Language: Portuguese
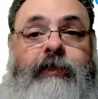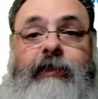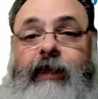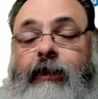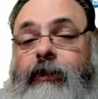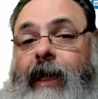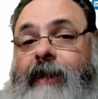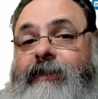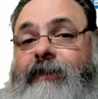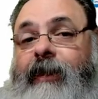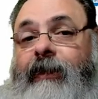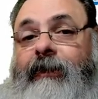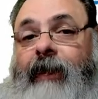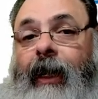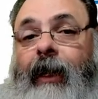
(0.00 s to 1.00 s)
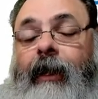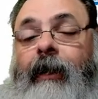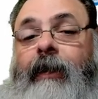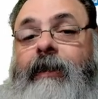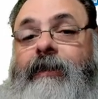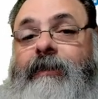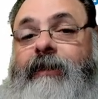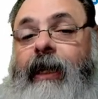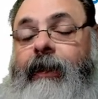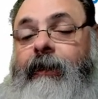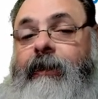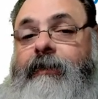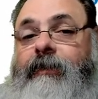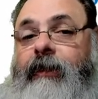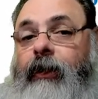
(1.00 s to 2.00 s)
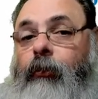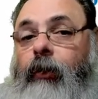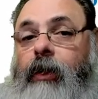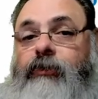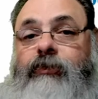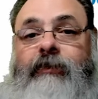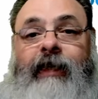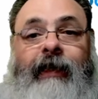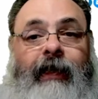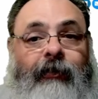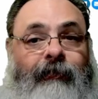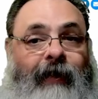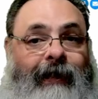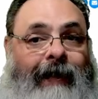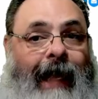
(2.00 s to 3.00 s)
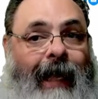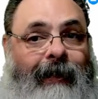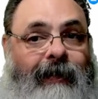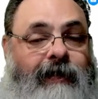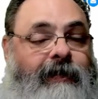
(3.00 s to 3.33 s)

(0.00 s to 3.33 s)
se ele aceitar sair desse negócio sem levar nada,